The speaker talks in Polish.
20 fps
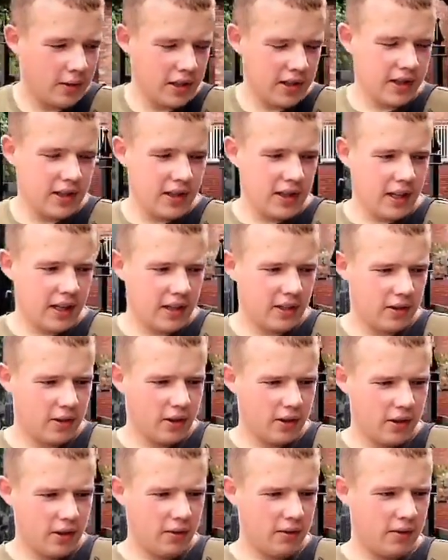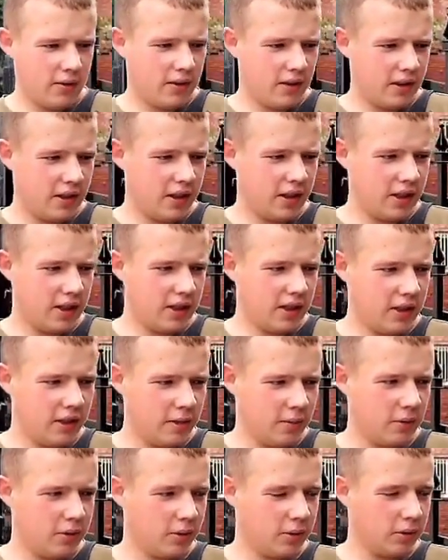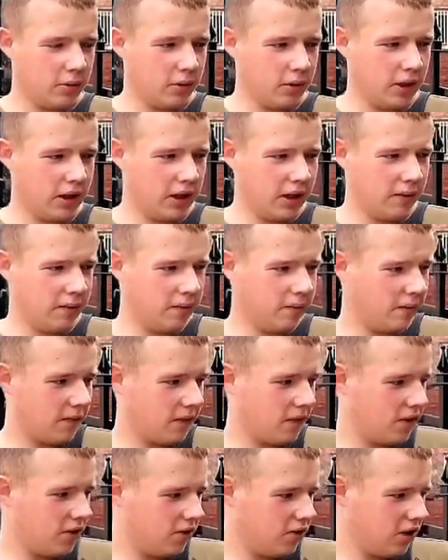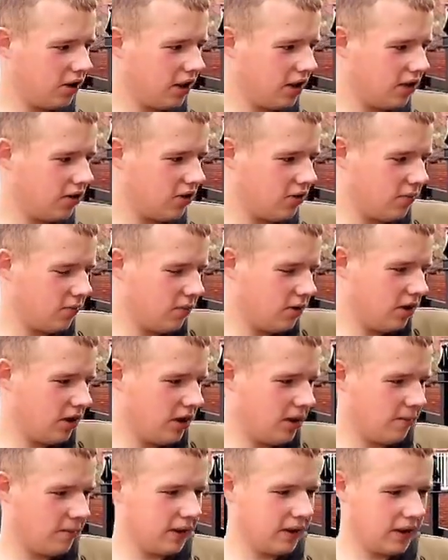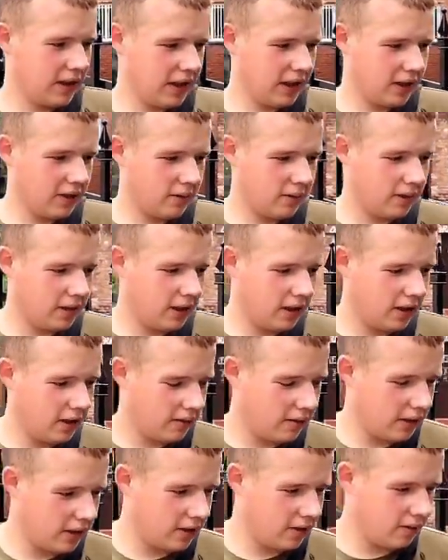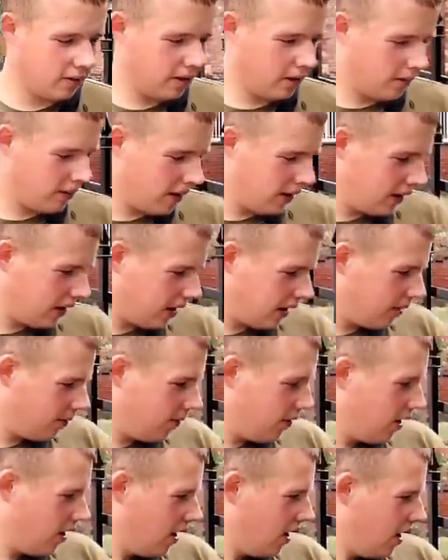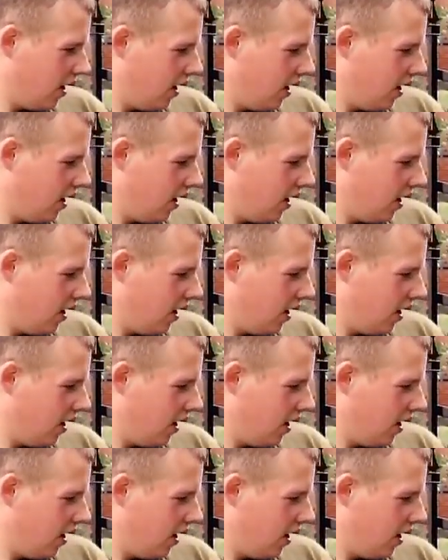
Ówczesny dyrektor e, Domu Kultury, czy też może pan dyrygent, dokładnie nie, wiadomo, nie pamiętam,